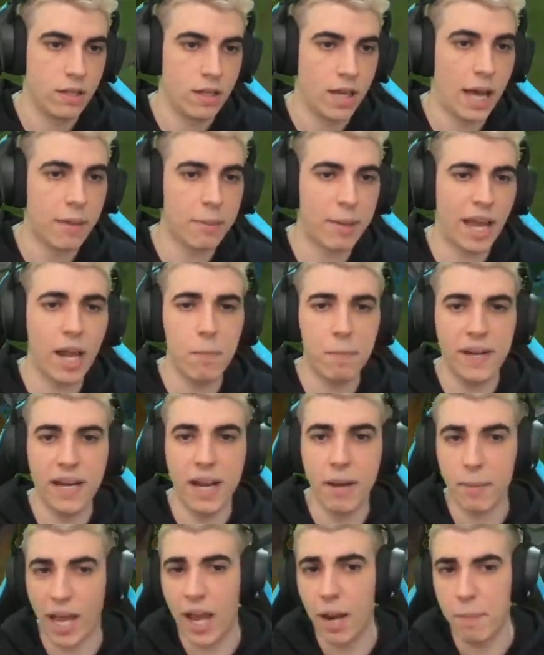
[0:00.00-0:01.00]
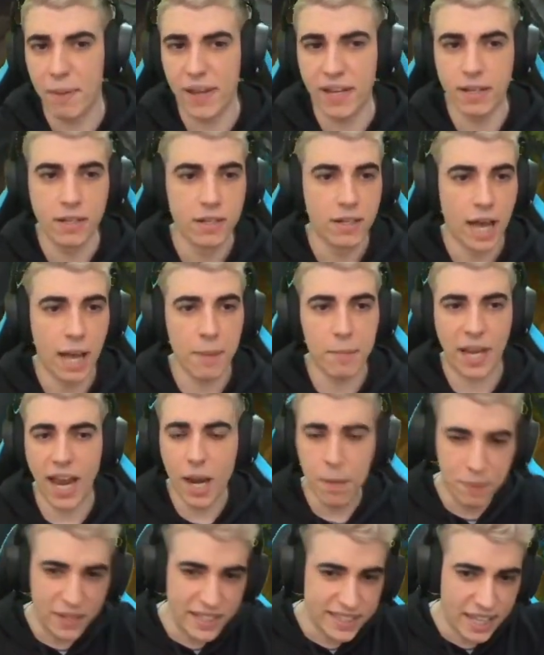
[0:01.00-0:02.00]
I'm helping, I'm helping, I'm
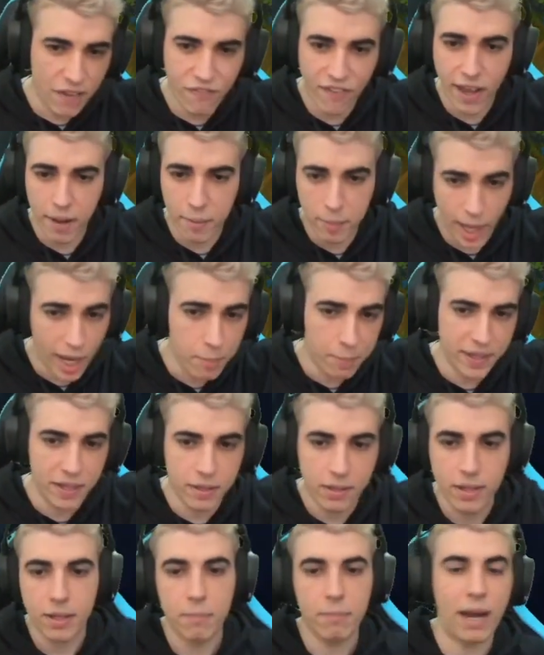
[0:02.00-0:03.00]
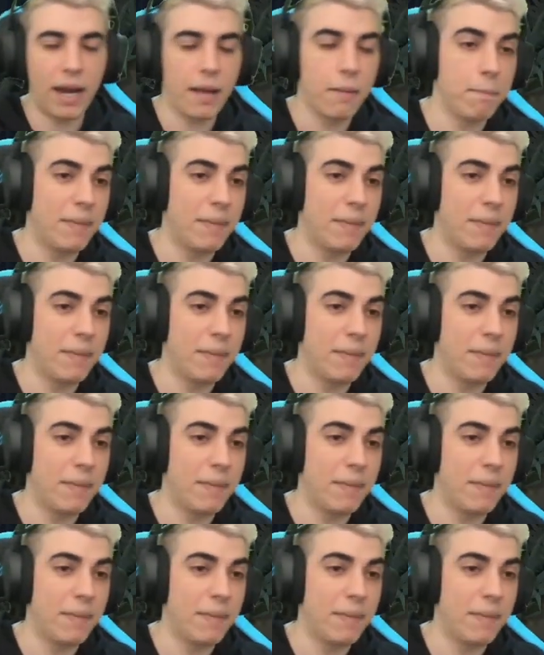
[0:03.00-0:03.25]
helping, TF, I'm helping Vale,